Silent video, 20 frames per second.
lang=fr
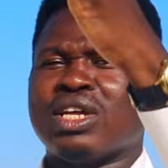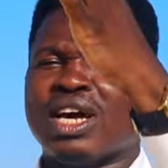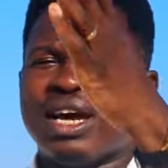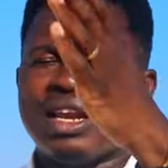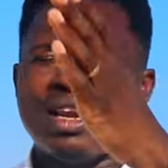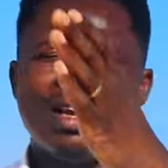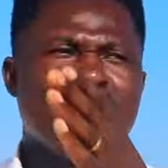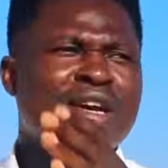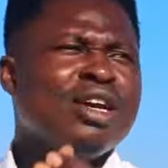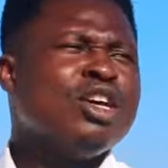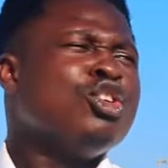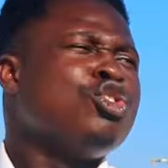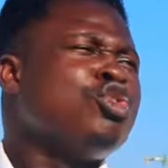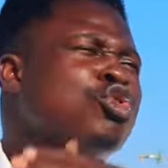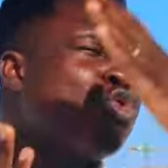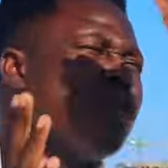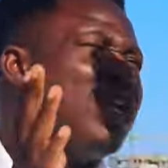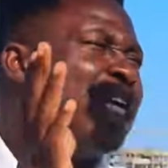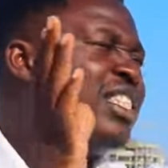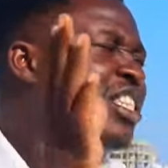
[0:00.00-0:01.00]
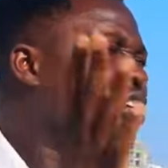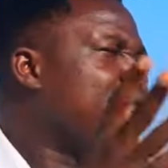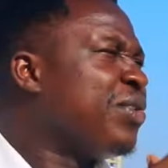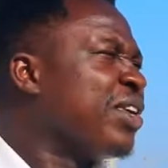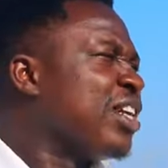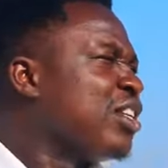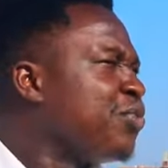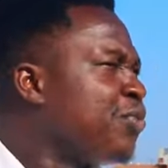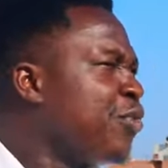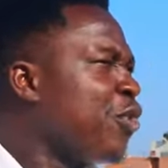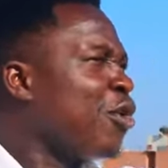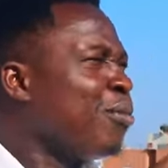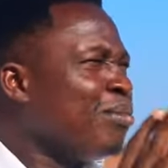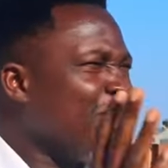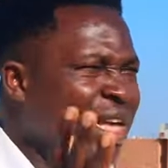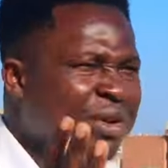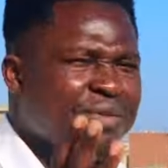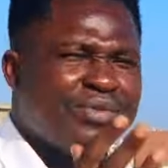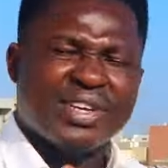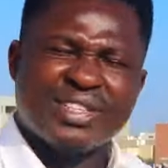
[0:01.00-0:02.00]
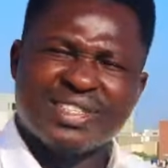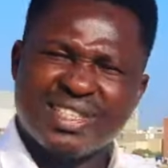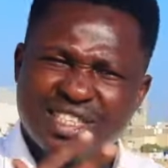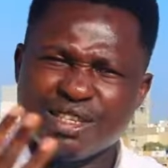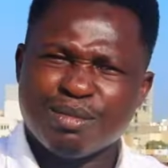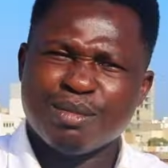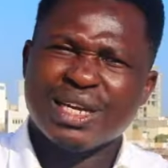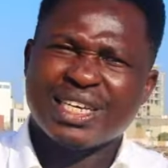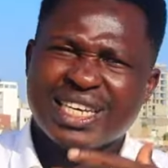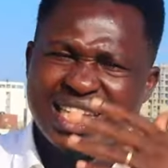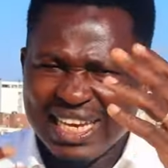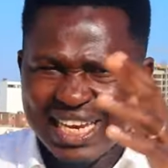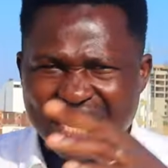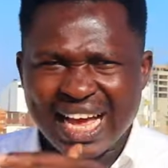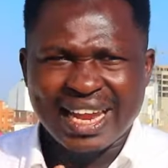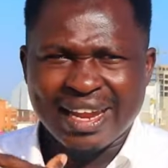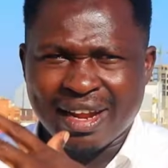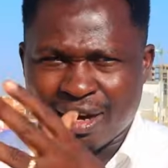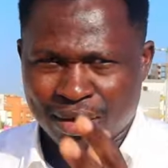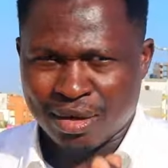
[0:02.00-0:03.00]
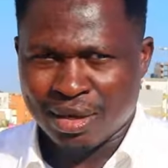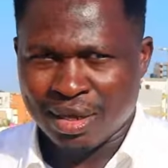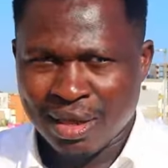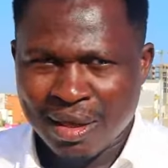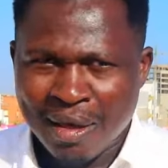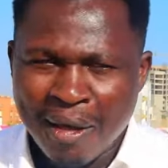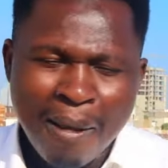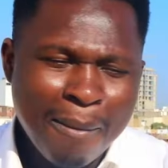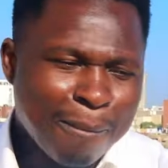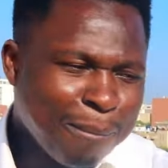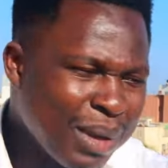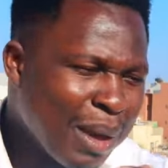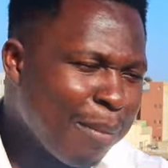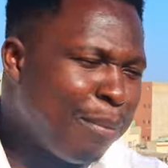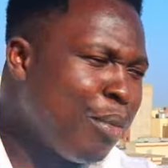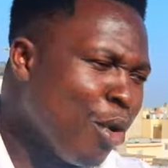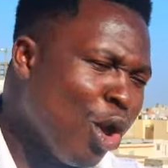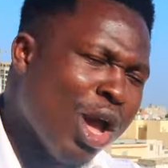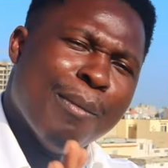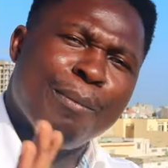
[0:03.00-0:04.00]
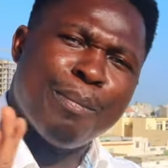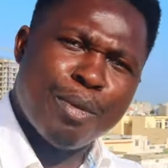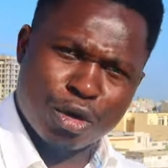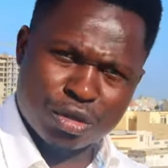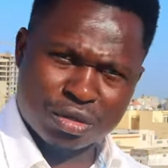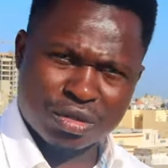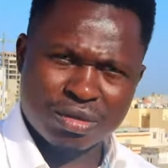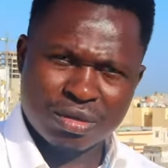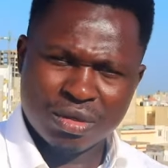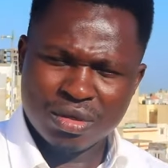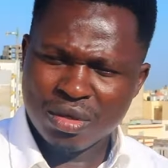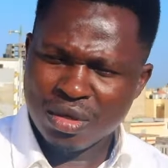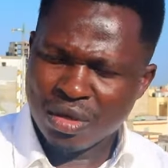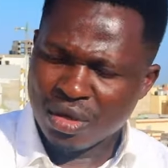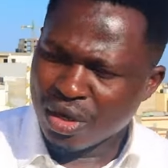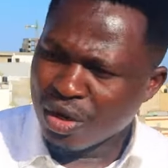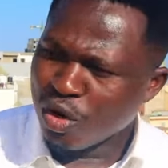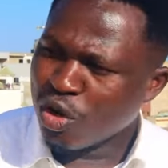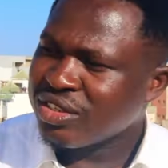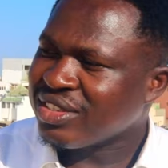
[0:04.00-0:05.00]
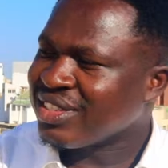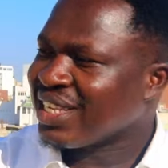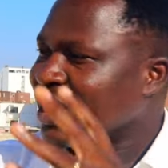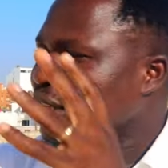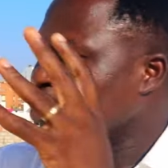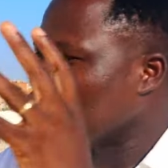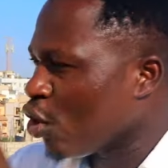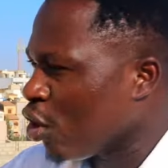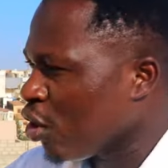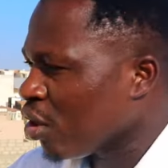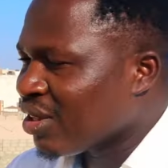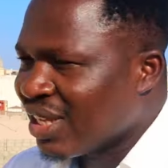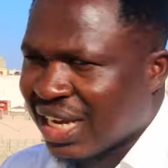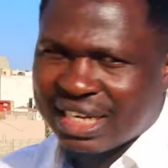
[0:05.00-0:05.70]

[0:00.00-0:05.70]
tard sur les différentes formes d'investissement qu'il y en a. Mais peu importe le secteur